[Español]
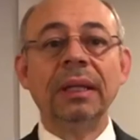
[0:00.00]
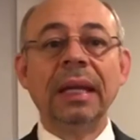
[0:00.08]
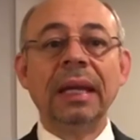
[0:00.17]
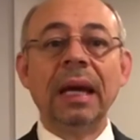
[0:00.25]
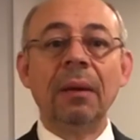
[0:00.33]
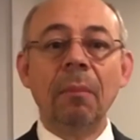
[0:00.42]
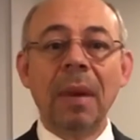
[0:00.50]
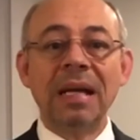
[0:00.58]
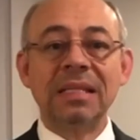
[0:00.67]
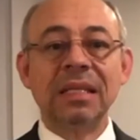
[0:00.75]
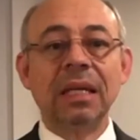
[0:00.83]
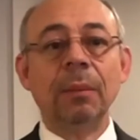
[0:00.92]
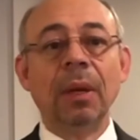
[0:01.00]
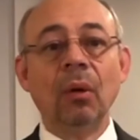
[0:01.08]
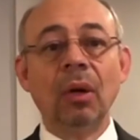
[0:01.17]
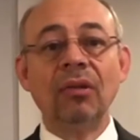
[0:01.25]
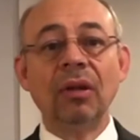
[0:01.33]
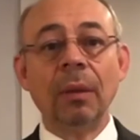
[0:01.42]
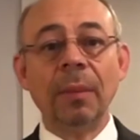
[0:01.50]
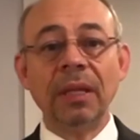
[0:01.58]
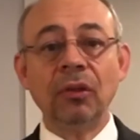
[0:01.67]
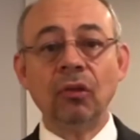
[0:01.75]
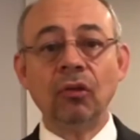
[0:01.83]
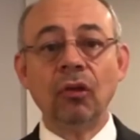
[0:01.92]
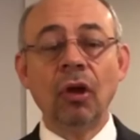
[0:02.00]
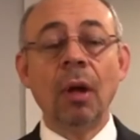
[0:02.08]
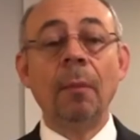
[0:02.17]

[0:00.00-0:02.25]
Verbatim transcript: tengan más y mejores elementos